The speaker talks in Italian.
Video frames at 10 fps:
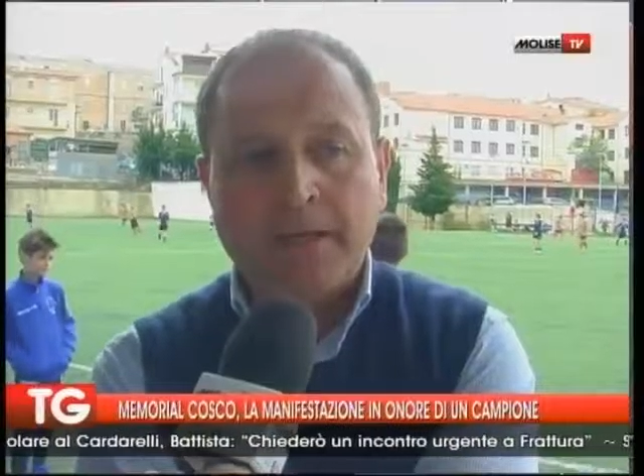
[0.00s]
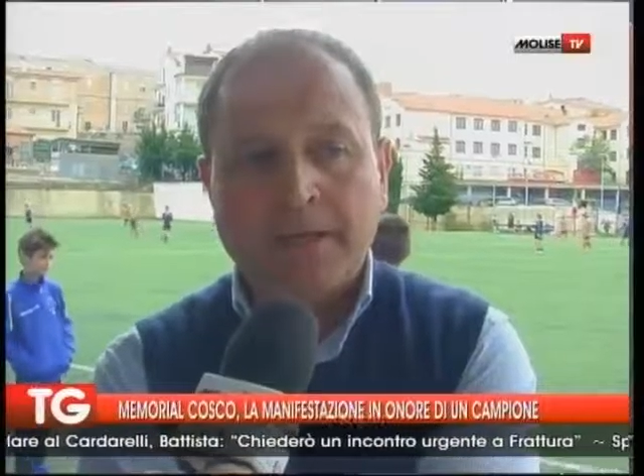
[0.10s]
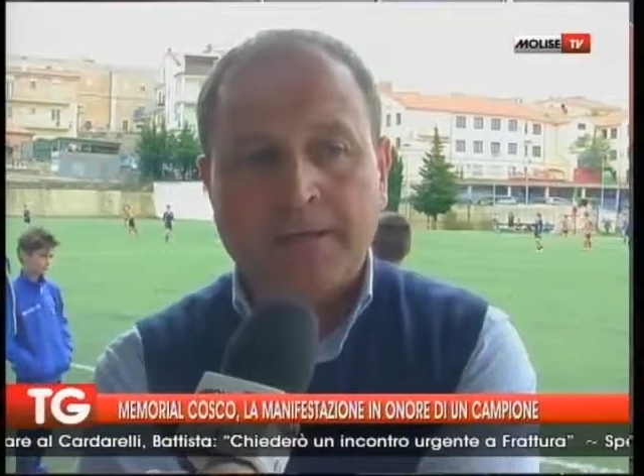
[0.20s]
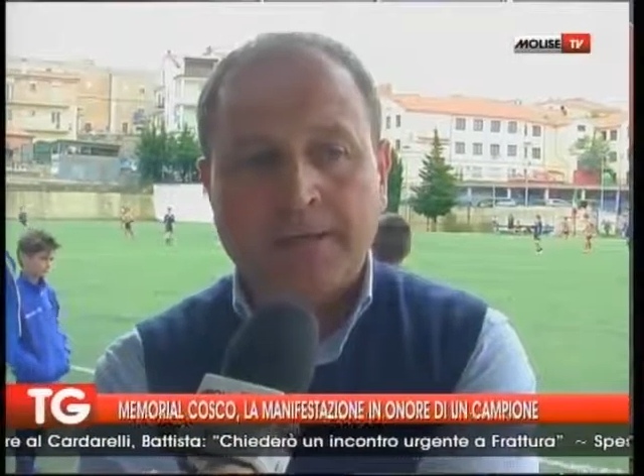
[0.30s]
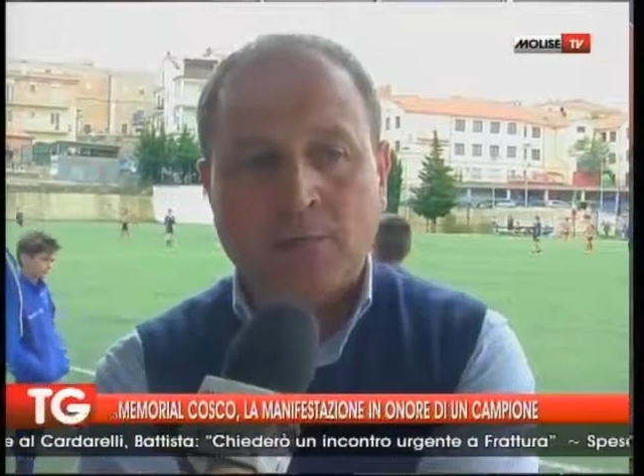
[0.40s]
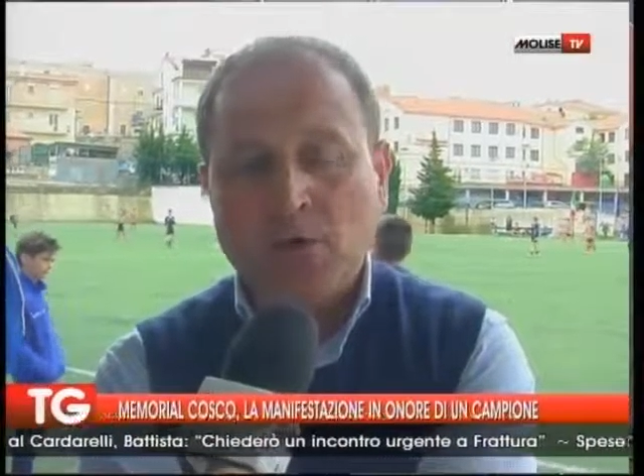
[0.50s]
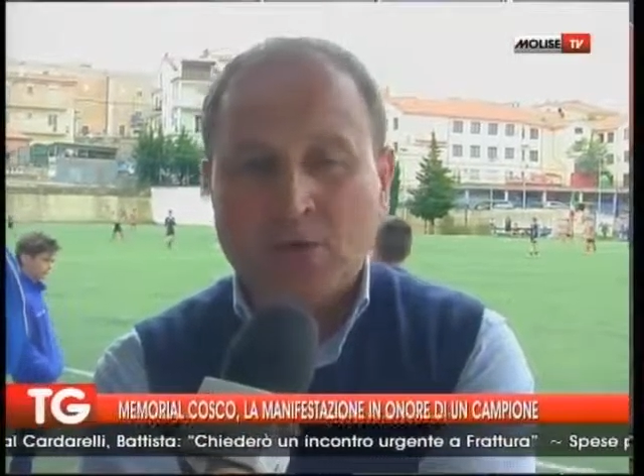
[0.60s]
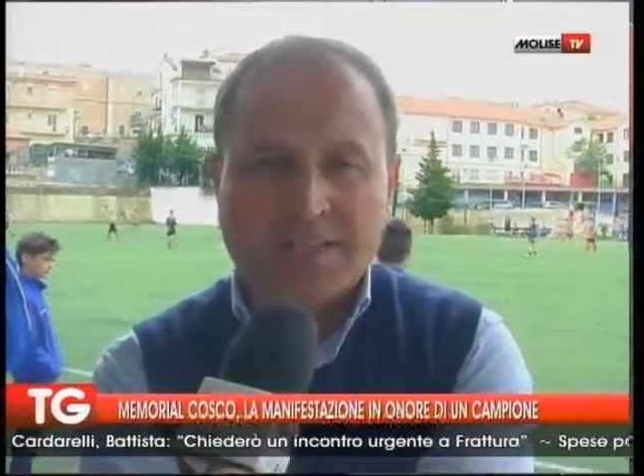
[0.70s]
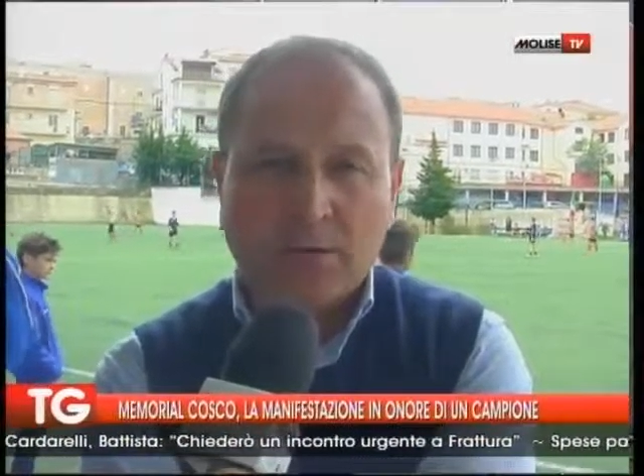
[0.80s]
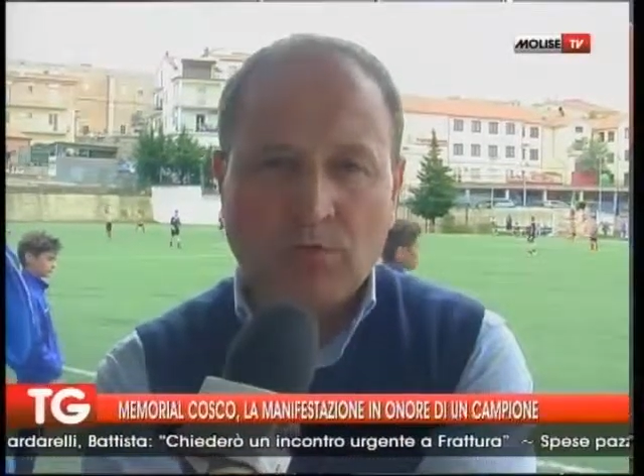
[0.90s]
eh,
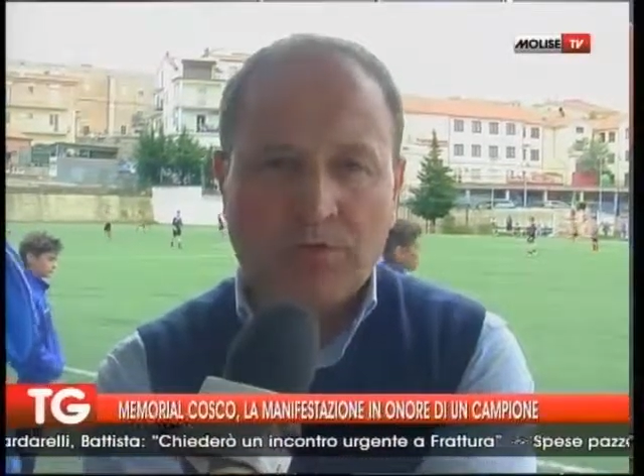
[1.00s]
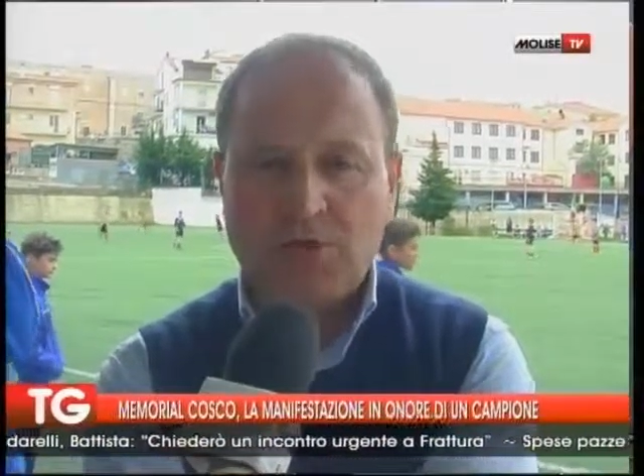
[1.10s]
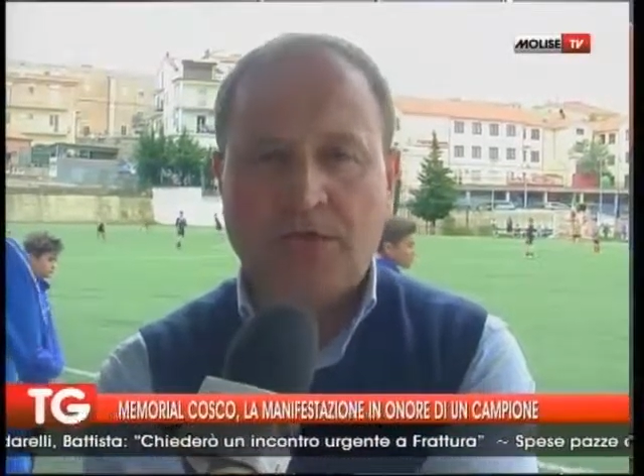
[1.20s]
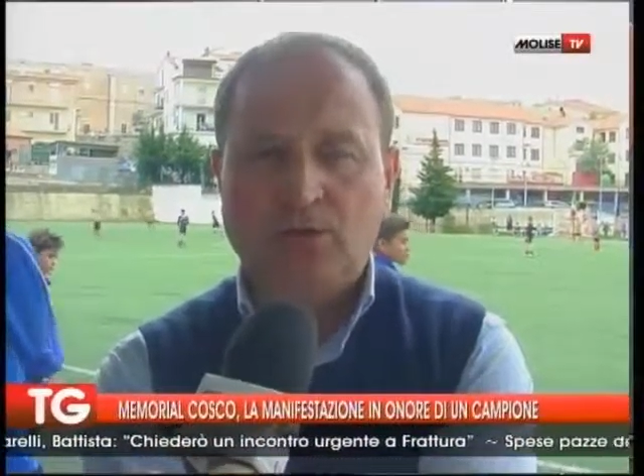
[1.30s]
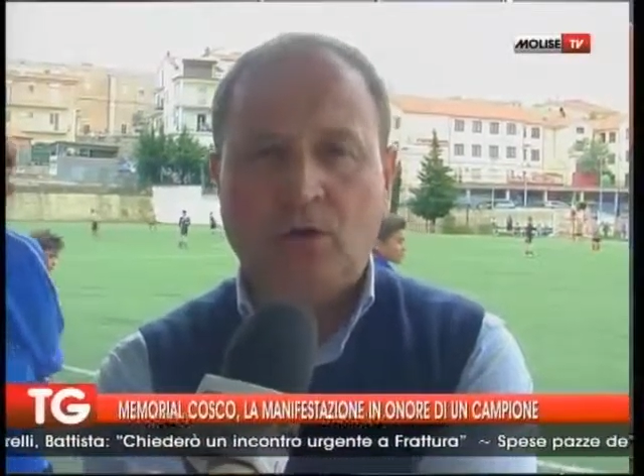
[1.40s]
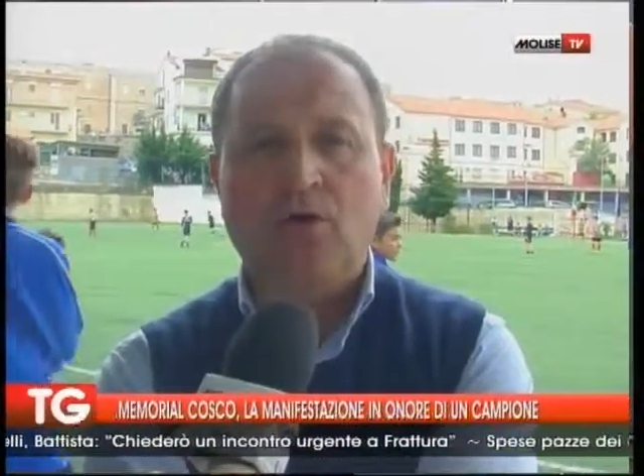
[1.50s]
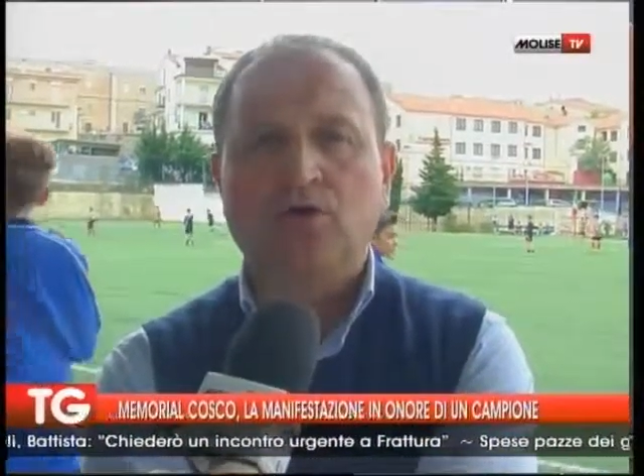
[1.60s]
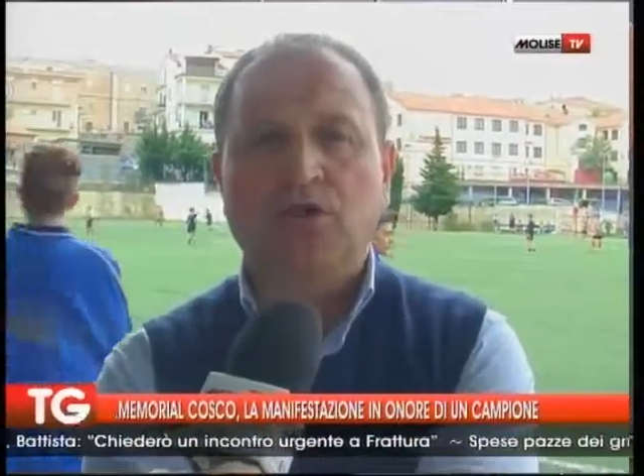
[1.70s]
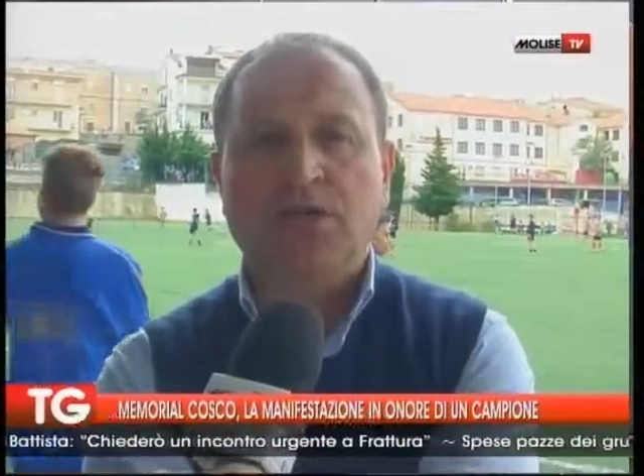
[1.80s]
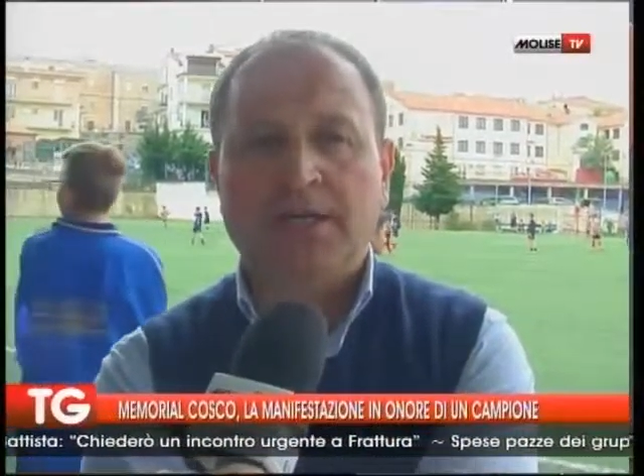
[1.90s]
quello che stiamo facendo
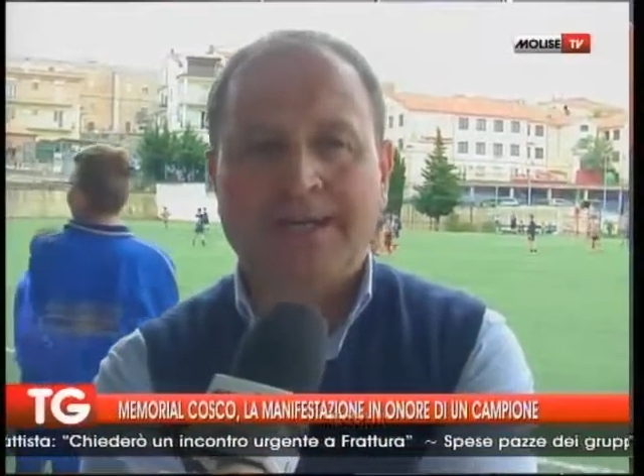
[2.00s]
oggi